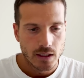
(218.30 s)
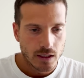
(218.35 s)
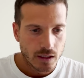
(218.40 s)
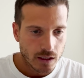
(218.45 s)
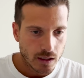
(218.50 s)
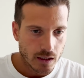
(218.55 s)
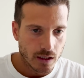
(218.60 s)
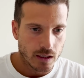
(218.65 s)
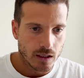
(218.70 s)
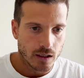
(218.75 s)

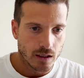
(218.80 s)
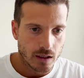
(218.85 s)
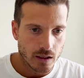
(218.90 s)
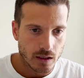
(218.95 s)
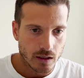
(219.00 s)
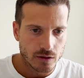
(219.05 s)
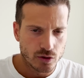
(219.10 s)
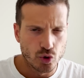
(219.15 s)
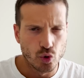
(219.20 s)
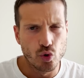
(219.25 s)

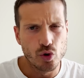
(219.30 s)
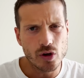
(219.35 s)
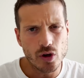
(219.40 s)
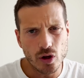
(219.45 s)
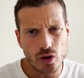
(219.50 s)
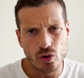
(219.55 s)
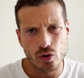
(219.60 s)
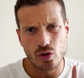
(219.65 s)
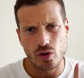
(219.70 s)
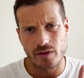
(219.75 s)
eh, su cui
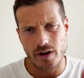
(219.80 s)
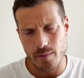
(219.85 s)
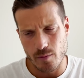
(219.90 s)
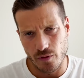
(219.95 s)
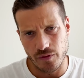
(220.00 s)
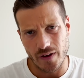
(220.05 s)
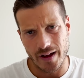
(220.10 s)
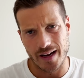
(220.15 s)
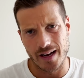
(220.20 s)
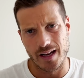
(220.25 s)
noi non
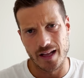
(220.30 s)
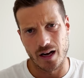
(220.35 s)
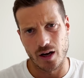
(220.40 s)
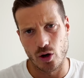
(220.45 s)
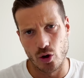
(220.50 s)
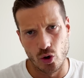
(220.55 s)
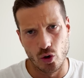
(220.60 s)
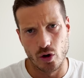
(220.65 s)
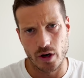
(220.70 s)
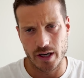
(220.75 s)
dovremmo fare
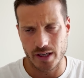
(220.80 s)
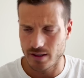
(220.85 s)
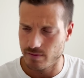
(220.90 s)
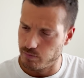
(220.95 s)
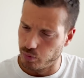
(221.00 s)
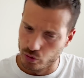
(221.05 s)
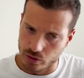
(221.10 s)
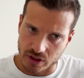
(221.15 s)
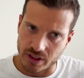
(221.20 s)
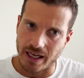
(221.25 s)
l'errore di
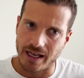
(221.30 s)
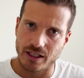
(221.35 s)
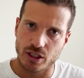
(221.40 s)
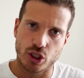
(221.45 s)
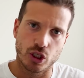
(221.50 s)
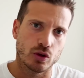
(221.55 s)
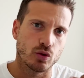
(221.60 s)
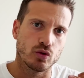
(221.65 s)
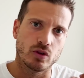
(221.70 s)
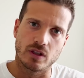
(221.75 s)

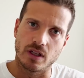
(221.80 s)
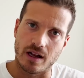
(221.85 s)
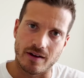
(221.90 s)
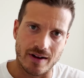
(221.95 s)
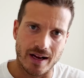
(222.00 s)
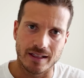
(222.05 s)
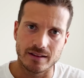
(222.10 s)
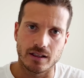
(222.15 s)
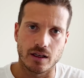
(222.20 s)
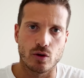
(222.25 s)
buttarci tutti in
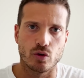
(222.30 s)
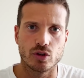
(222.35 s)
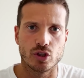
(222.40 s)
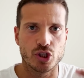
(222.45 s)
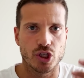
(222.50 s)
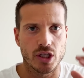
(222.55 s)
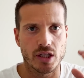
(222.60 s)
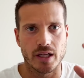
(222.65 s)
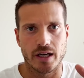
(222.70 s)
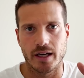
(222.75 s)
avanti e
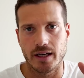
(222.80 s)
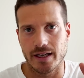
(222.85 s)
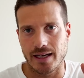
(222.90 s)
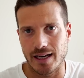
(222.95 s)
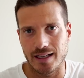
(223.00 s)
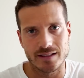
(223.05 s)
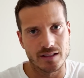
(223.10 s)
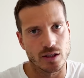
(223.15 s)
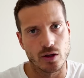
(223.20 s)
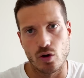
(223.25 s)
concedere il
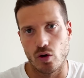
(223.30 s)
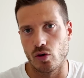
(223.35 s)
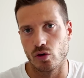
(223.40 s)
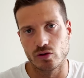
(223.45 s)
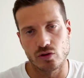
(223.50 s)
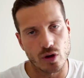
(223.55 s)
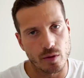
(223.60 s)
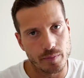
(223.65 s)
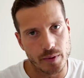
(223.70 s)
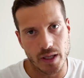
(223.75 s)
classico
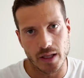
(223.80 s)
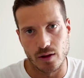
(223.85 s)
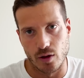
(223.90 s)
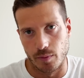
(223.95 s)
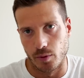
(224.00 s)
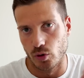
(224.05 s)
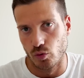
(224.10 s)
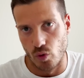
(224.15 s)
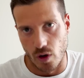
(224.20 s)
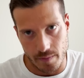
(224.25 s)
contropiede
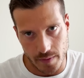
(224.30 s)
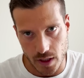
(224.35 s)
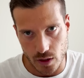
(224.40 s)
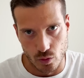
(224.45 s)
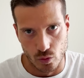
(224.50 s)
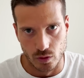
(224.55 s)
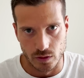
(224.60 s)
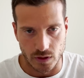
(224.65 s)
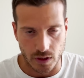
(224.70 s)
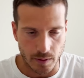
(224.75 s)
dopo due
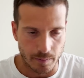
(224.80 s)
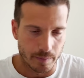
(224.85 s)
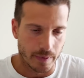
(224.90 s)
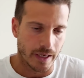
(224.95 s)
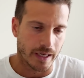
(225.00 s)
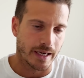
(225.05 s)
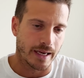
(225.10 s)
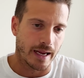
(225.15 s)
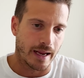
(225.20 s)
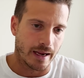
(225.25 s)
minuti,
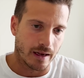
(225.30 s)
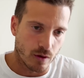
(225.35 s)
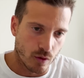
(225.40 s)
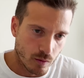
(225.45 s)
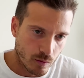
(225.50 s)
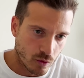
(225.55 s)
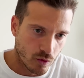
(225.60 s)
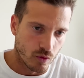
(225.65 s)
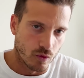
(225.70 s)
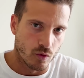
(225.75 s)
perché
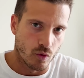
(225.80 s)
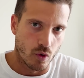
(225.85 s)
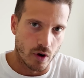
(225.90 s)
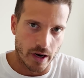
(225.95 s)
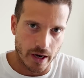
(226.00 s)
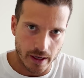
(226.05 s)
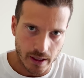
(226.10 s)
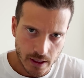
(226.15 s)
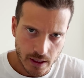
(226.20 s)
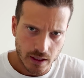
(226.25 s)

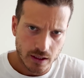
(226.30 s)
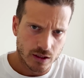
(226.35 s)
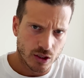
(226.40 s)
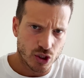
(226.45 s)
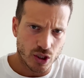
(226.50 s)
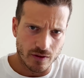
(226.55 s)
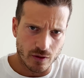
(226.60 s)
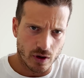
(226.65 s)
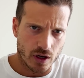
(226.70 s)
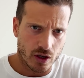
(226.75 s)
comunque
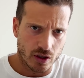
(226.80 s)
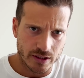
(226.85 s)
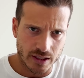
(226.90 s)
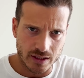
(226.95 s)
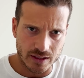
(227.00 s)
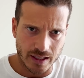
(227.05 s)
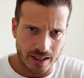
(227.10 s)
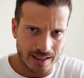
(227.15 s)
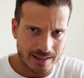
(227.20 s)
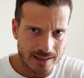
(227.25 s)
diceva una cosa
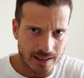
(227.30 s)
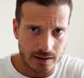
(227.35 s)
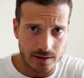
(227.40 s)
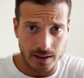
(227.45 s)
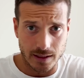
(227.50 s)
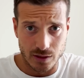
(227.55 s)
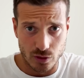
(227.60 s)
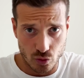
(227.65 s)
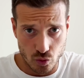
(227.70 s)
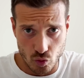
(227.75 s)

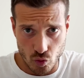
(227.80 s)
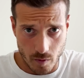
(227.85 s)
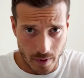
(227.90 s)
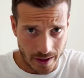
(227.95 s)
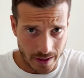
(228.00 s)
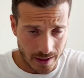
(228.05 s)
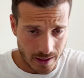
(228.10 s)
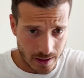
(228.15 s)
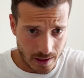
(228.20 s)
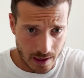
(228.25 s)
interessante
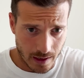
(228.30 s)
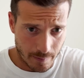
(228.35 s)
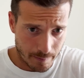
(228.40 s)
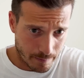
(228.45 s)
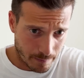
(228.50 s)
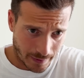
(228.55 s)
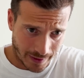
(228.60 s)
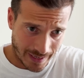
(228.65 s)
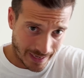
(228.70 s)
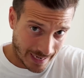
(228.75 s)
Suma nella
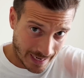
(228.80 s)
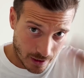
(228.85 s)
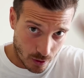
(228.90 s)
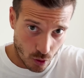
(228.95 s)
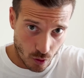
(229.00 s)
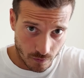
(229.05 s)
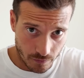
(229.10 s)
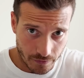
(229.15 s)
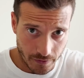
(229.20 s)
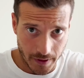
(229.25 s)

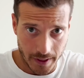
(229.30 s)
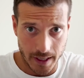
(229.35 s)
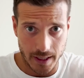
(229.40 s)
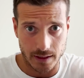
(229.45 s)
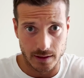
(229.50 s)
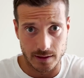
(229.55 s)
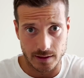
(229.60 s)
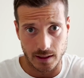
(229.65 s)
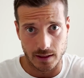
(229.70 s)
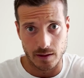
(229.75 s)

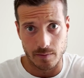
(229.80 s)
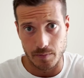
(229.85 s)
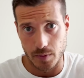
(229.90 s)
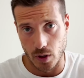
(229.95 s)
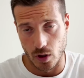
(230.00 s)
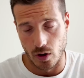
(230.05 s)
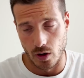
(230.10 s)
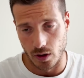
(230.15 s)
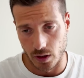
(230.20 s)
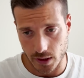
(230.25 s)
pre-conferenza di
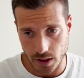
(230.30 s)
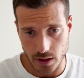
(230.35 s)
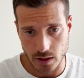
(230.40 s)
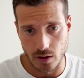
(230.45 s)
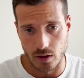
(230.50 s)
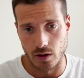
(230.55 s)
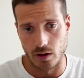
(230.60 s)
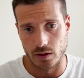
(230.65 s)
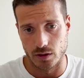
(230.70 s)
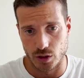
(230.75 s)
Pioli di
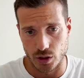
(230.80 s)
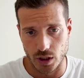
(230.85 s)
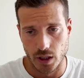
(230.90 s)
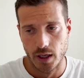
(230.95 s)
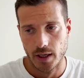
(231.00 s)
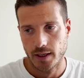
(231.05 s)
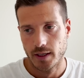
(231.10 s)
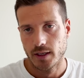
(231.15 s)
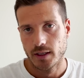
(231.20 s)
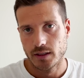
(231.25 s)
oggi,
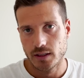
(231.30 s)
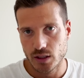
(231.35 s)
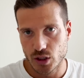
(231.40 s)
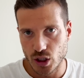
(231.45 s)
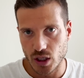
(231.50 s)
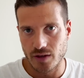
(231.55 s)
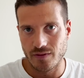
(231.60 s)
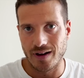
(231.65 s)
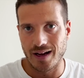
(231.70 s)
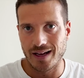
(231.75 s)

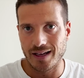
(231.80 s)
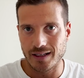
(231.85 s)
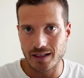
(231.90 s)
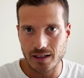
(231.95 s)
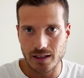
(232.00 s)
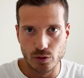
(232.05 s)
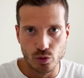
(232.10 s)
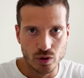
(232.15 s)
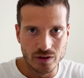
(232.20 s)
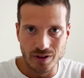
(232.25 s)
diceva
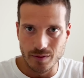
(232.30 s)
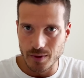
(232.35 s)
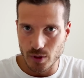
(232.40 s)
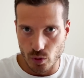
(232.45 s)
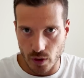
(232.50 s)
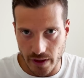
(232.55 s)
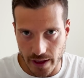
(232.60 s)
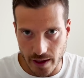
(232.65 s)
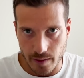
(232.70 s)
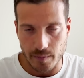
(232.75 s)
gli ultimi
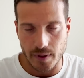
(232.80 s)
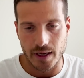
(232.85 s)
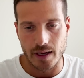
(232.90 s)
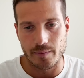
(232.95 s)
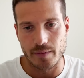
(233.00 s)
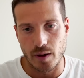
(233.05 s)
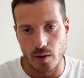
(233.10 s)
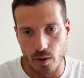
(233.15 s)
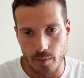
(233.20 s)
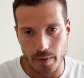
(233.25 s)
due derby che
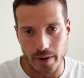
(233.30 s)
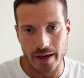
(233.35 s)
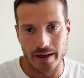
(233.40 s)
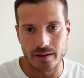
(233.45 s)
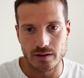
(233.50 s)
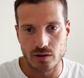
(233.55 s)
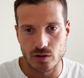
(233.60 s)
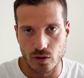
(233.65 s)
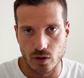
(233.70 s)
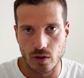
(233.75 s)
abbiamo
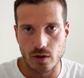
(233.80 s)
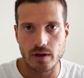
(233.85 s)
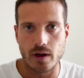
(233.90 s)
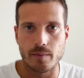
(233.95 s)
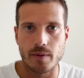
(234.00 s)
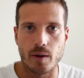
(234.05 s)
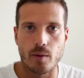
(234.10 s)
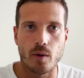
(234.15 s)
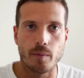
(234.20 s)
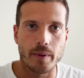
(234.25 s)
perso li
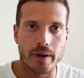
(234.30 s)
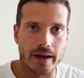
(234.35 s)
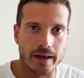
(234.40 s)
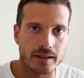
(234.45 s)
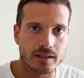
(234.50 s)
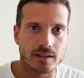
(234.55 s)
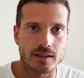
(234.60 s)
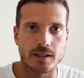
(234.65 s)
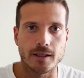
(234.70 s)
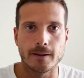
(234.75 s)
abbiamo
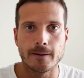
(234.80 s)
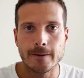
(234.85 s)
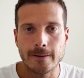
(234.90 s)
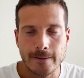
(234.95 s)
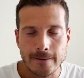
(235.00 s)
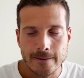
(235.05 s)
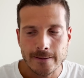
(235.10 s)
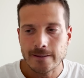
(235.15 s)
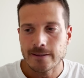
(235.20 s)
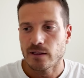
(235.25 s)
persi
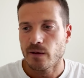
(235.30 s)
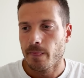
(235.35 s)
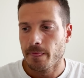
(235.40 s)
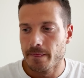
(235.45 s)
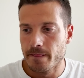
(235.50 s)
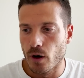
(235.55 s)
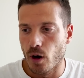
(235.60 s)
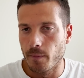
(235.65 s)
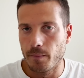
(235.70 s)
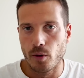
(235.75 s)

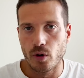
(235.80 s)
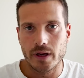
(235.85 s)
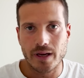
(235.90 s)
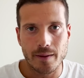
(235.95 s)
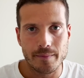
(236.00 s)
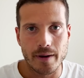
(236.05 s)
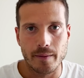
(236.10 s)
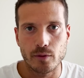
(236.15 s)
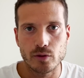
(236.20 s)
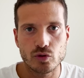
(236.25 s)
dopo che
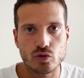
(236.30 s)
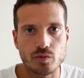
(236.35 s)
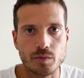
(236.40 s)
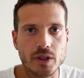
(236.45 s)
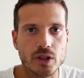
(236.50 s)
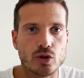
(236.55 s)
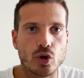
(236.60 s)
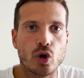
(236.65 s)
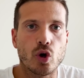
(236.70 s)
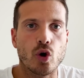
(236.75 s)
abbiamo
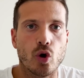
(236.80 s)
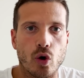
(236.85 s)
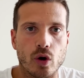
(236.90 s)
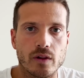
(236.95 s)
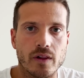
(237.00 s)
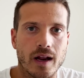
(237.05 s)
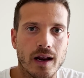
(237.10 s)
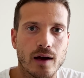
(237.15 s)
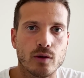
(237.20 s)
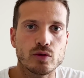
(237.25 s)
subito
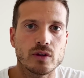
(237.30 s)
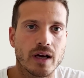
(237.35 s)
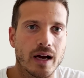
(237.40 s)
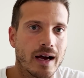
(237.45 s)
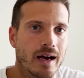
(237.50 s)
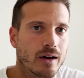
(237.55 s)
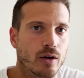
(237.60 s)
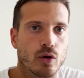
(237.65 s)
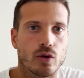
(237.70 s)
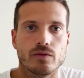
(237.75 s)
gol da
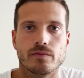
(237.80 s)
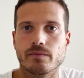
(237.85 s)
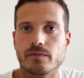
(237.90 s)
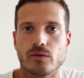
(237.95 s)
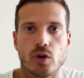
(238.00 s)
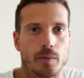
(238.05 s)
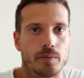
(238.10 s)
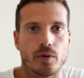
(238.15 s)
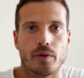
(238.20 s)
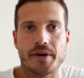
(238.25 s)
Lautaro
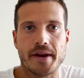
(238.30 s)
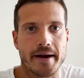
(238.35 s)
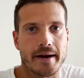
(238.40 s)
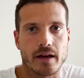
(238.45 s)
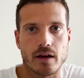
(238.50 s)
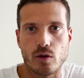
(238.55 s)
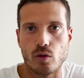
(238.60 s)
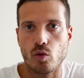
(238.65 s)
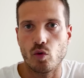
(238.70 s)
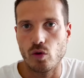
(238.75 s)
dopo
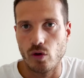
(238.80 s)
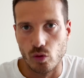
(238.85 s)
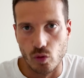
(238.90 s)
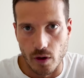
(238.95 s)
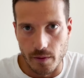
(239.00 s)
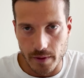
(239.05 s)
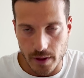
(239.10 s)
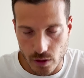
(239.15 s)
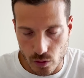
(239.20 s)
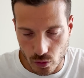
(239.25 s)
neanche uno o
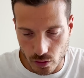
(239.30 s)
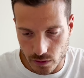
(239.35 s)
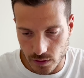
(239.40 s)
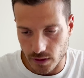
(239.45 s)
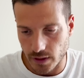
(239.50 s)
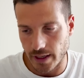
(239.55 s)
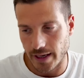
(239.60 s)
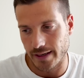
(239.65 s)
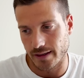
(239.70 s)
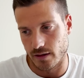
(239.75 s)
due
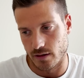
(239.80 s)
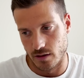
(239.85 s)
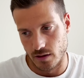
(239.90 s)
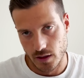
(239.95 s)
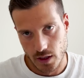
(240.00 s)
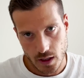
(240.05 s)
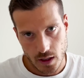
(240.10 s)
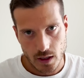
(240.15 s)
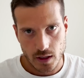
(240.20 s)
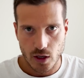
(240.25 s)
minuti ecco
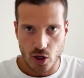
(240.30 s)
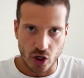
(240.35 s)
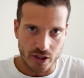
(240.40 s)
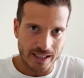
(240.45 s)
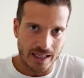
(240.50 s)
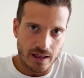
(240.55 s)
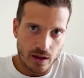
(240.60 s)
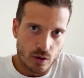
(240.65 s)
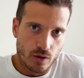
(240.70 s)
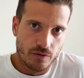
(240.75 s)

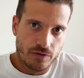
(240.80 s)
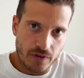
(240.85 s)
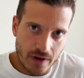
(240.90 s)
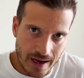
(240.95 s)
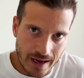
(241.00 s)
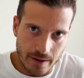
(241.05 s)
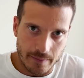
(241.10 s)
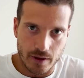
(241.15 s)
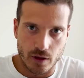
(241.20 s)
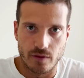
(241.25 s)
cosa da non
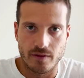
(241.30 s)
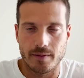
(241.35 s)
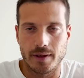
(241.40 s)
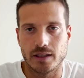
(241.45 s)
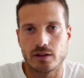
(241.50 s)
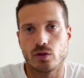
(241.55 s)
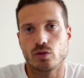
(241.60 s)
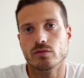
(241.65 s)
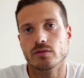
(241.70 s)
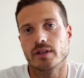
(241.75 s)
fare perché
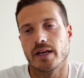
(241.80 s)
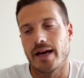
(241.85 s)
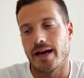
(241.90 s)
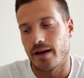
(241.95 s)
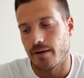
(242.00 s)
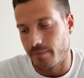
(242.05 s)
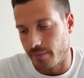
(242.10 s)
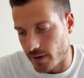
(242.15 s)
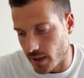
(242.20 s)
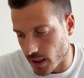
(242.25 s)
ovviamente un
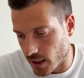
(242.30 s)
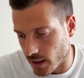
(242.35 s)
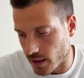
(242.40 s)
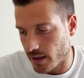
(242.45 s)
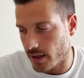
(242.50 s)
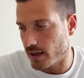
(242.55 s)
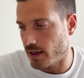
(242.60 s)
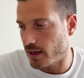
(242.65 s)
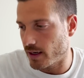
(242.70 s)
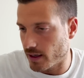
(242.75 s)
derby
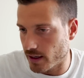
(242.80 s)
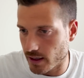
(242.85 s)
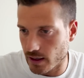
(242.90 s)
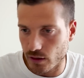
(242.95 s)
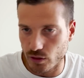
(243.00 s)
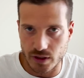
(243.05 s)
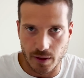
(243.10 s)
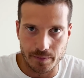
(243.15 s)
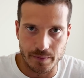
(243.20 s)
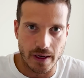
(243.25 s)
eh,
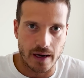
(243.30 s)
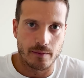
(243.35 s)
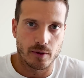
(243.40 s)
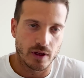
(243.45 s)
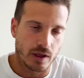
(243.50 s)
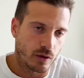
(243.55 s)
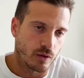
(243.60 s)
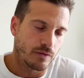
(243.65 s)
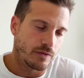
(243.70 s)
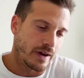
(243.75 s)
lo sappiamo
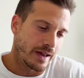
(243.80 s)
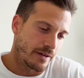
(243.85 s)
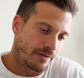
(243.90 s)
da non fare